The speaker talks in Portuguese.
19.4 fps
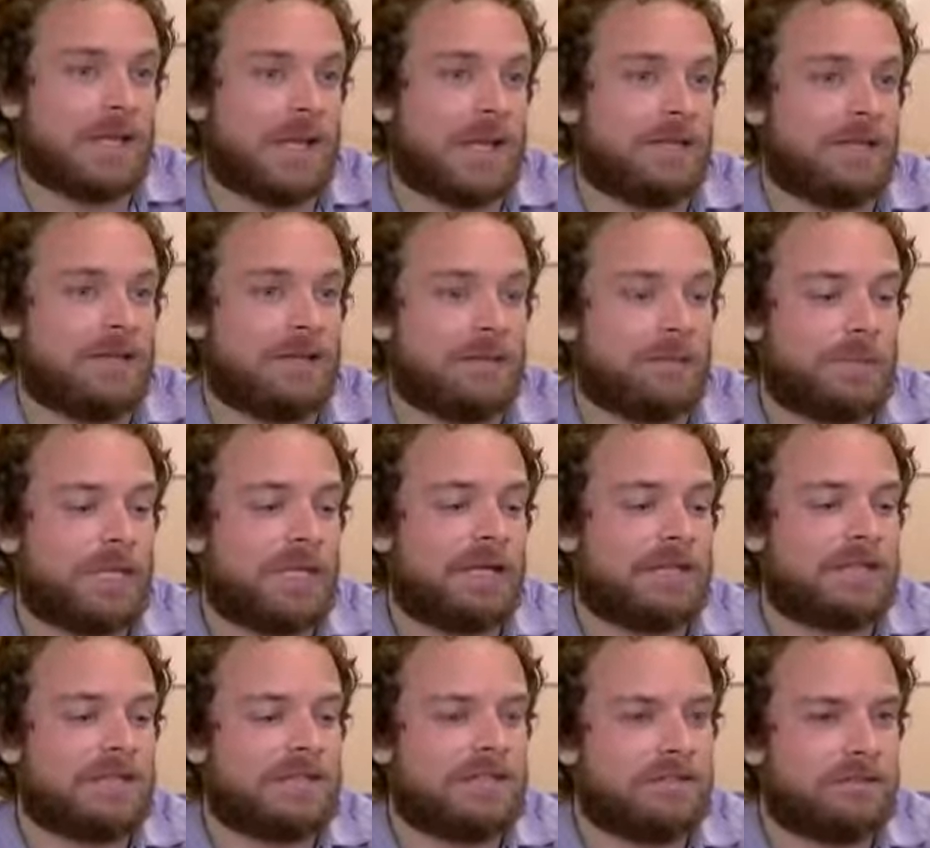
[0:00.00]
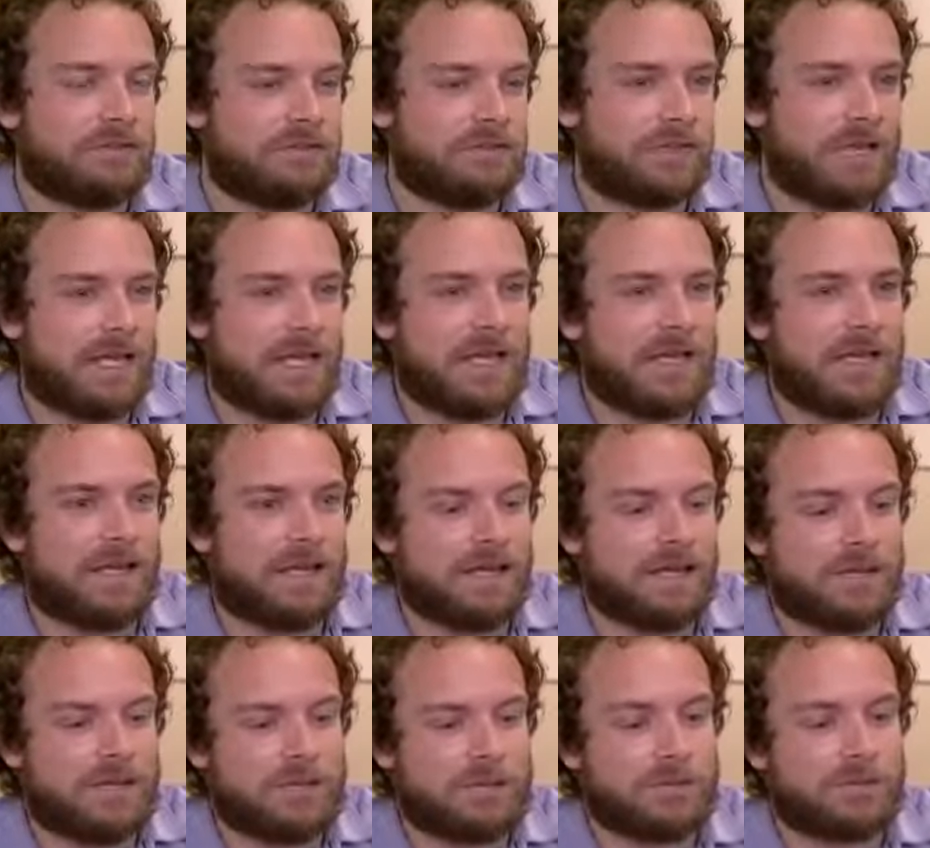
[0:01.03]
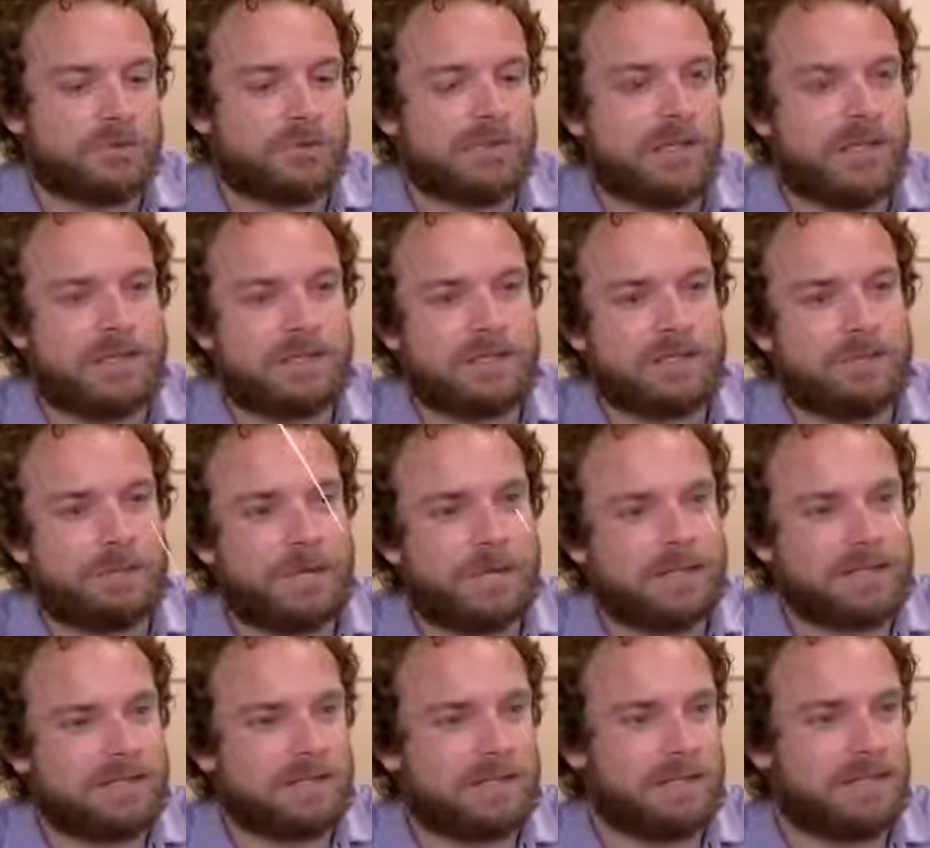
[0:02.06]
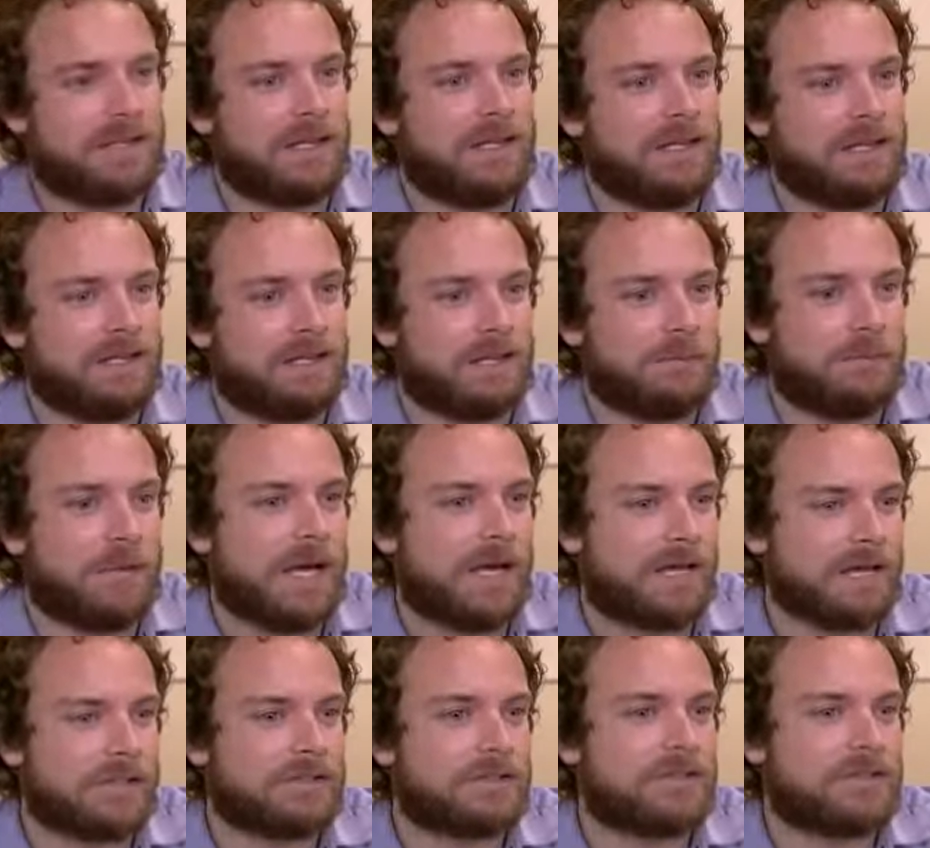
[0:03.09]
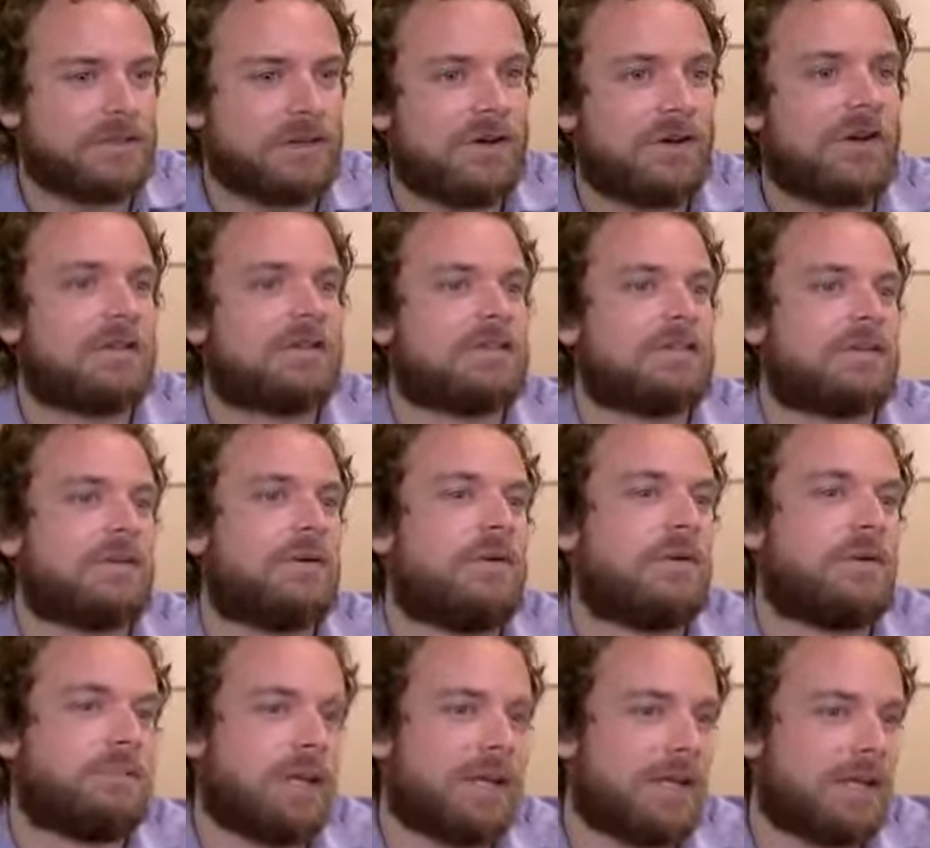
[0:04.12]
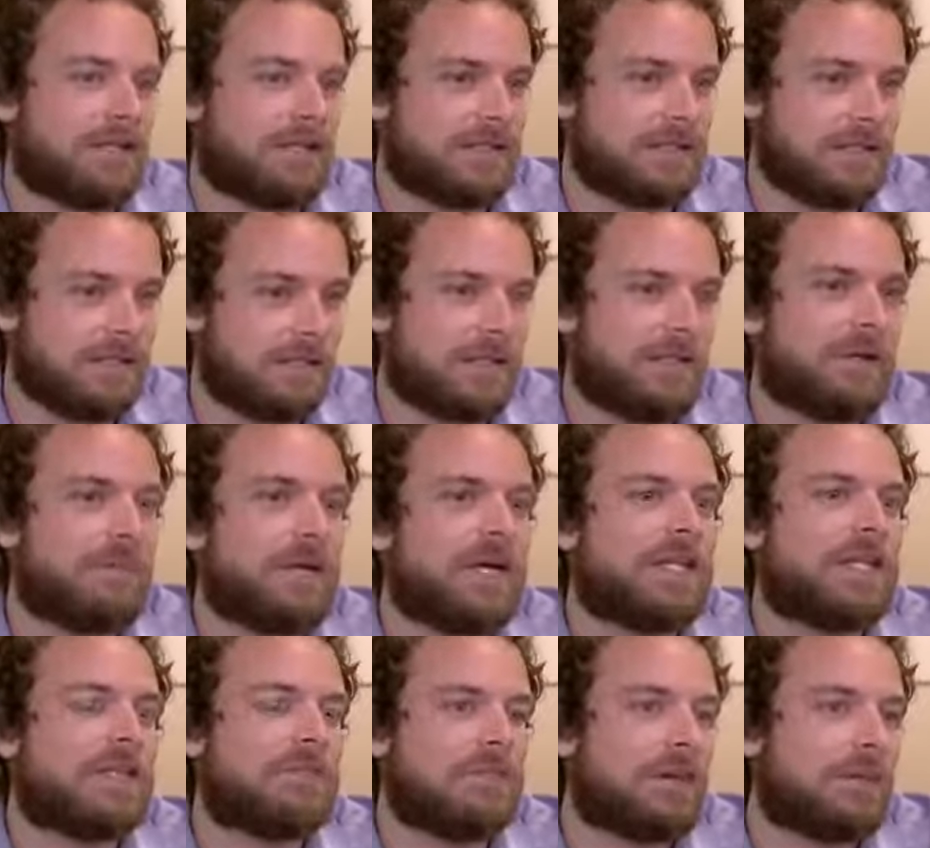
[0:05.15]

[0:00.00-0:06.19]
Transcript: A ideia do aplicativo é juntar as empresas que têm máquinas ociosas com empresas que têm demanda de